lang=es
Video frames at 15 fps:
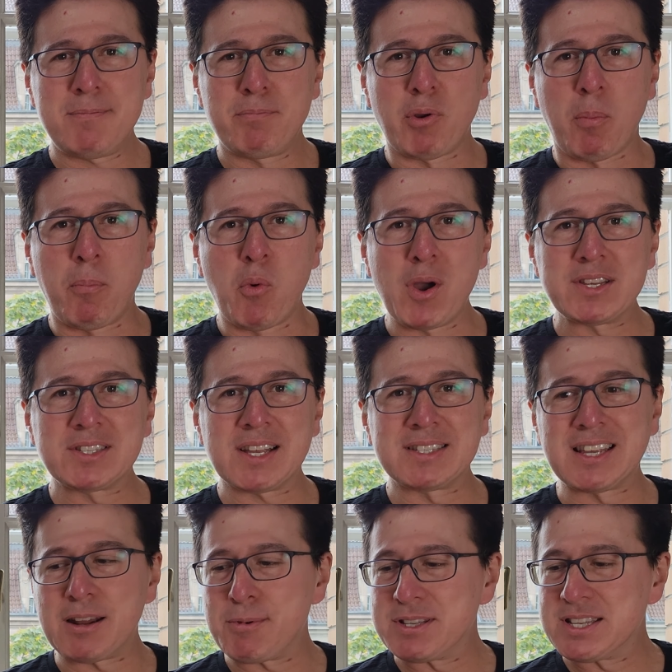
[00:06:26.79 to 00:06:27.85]
propuestas
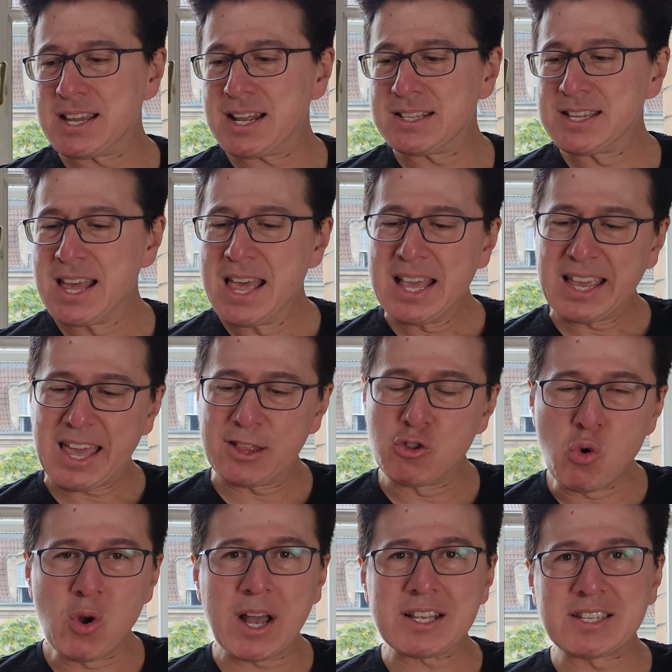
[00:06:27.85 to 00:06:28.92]
cerveceras que
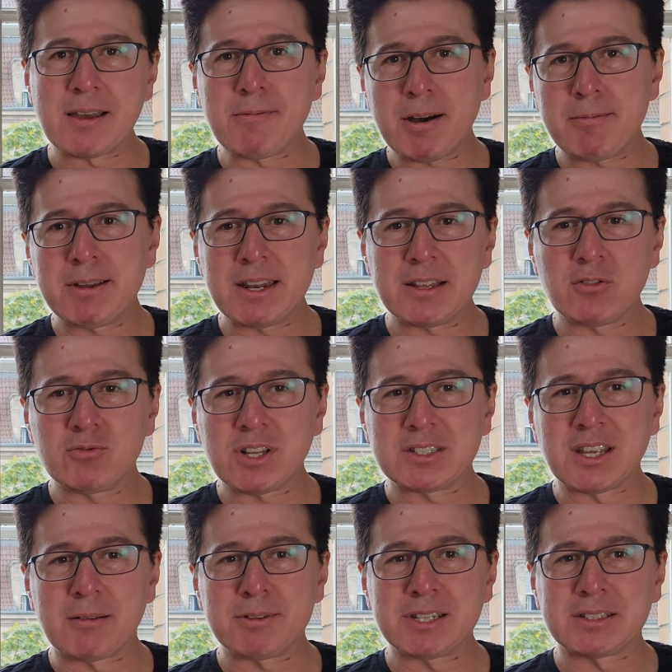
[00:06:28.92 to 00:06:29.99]
nunca se va a ver en una
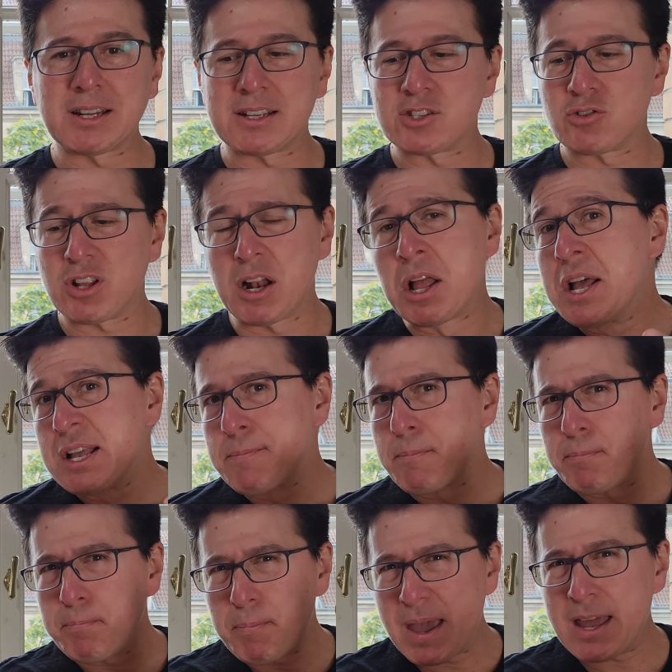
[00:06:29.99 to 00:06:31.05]
cerveza tradicional.
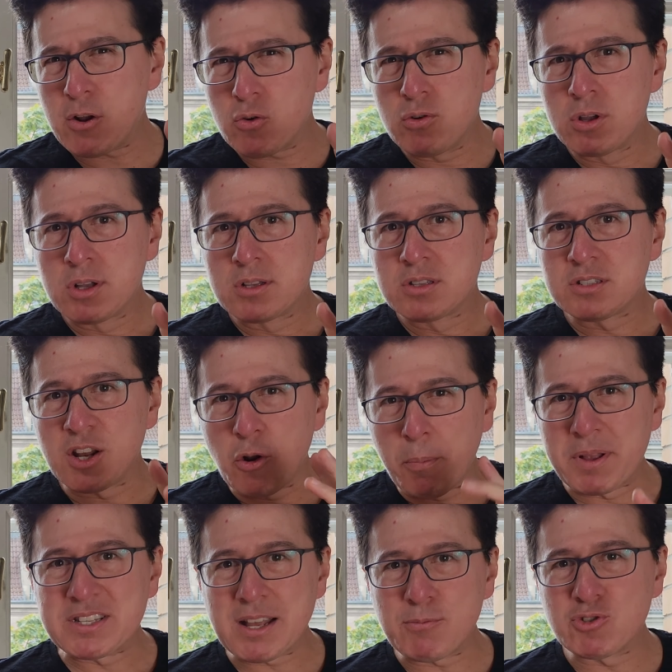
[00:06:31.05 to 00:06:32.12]
Pero si lo
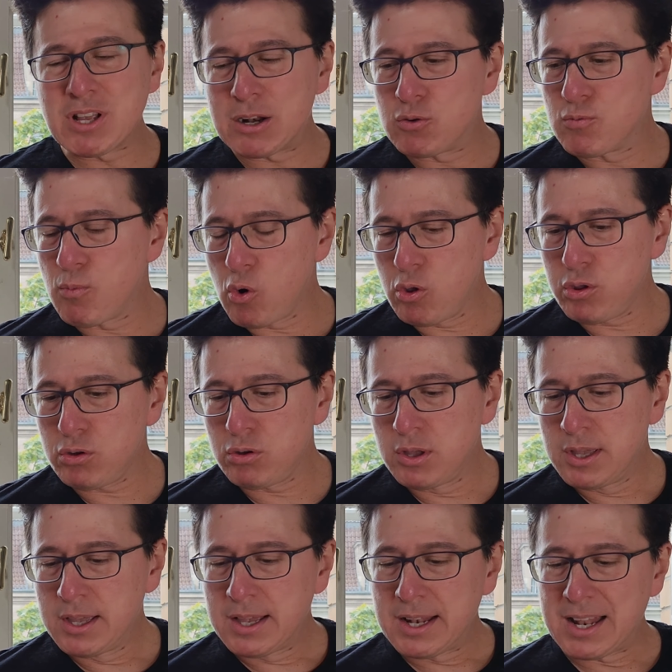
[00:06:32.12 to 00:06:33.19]
pensamos de algún modo,
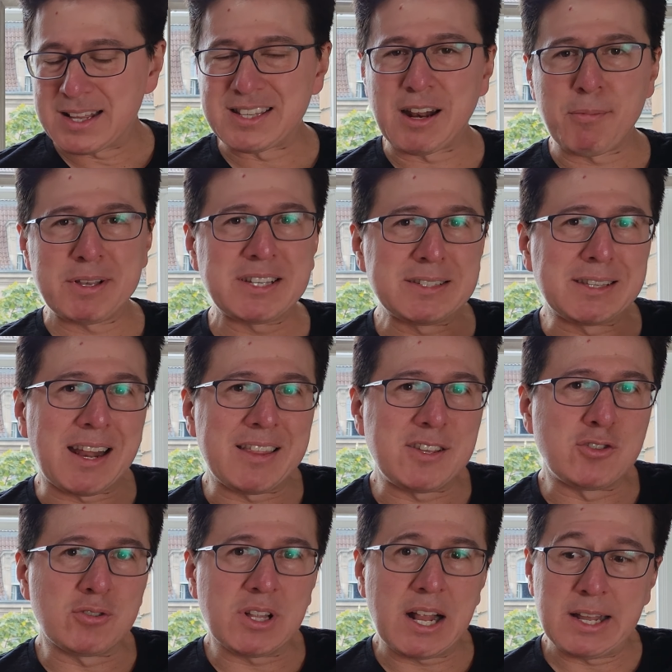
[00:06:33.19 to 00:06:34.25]
las cervezas
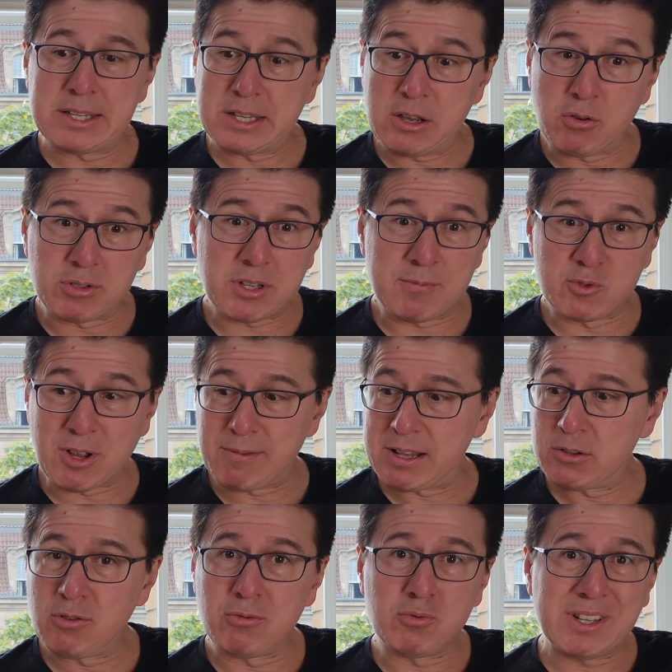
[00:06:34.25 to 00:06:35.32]
tradicionales, digo, estamos
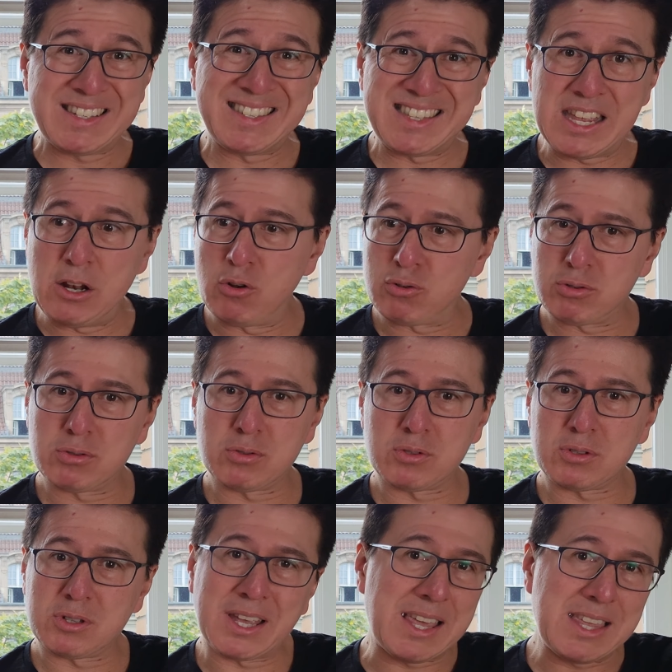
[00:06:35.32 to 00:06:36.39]
hablando de estilos
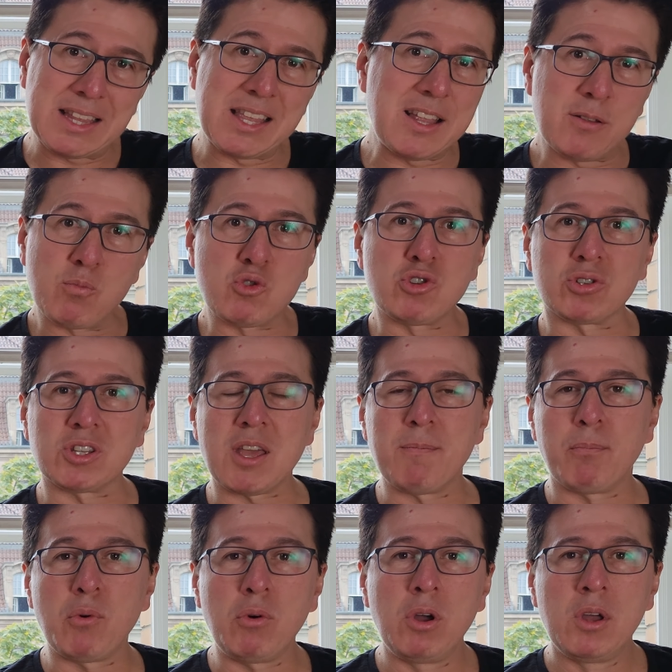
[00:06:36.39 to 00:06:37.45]
que ya tienen mucho
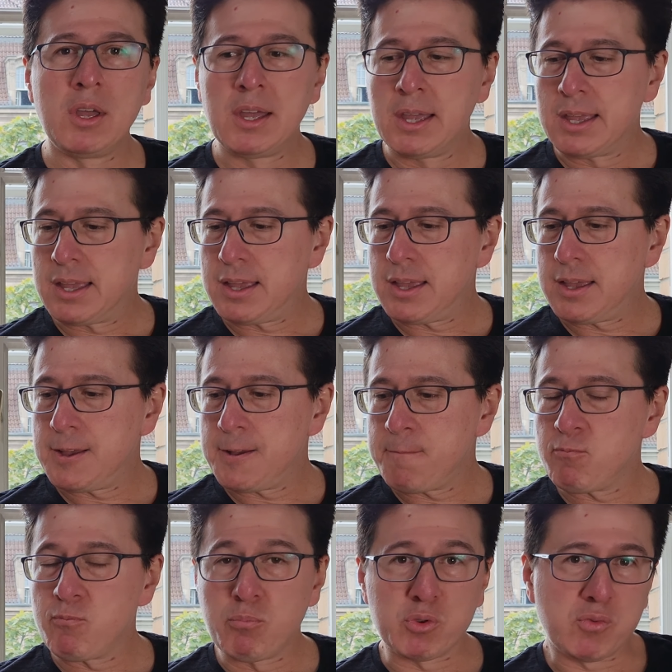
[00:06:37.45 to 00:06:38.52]
tiempo, eh,
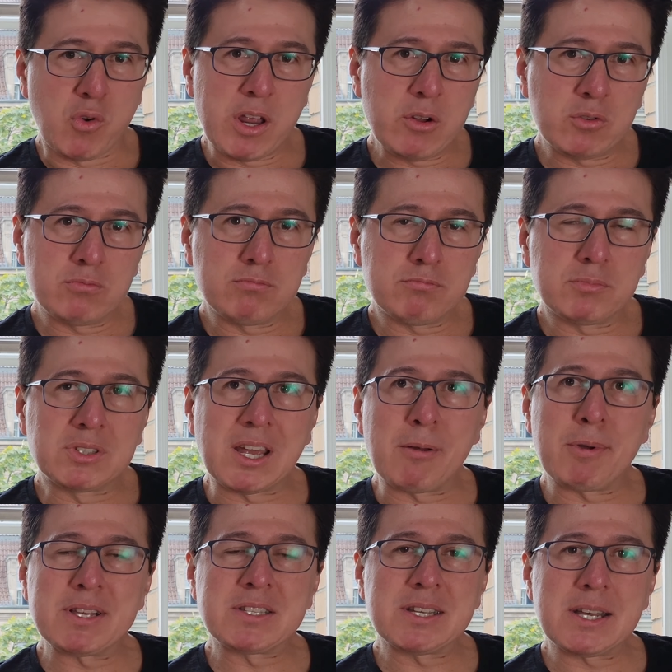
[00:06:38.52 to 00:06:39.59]
pues fueron
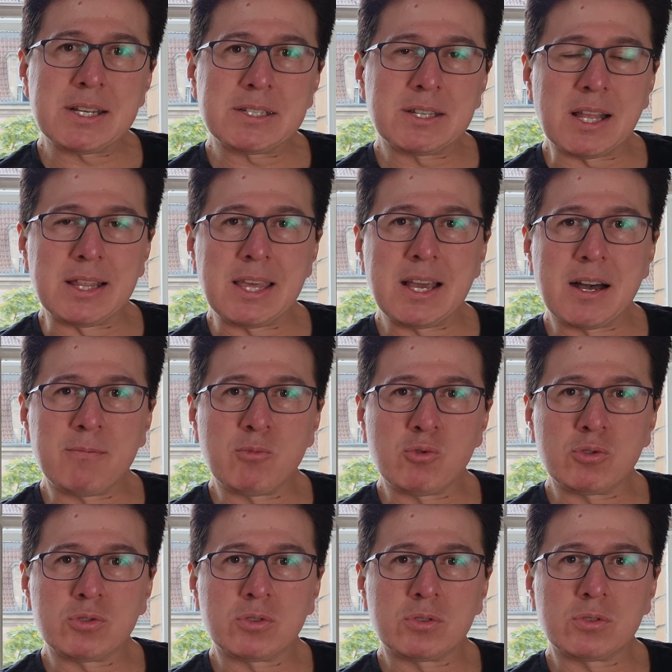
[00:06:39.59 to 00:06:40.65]
cervezas,
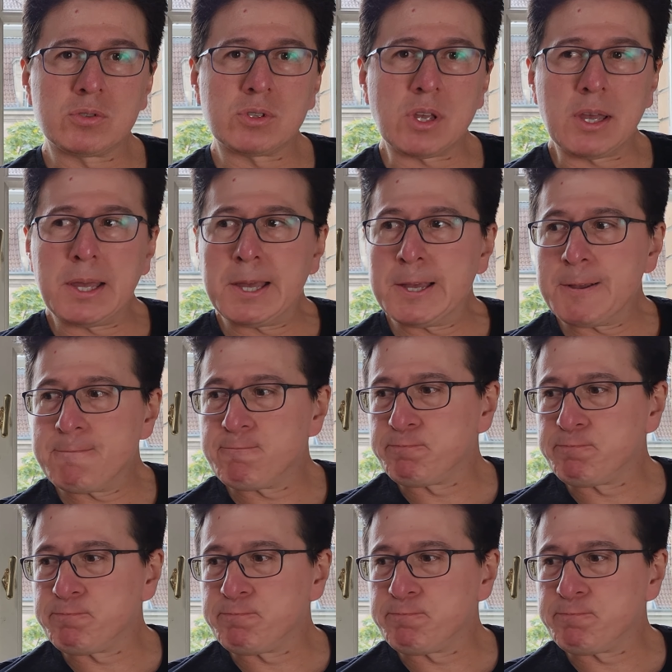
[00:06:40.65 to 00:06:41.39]
digamos, eh,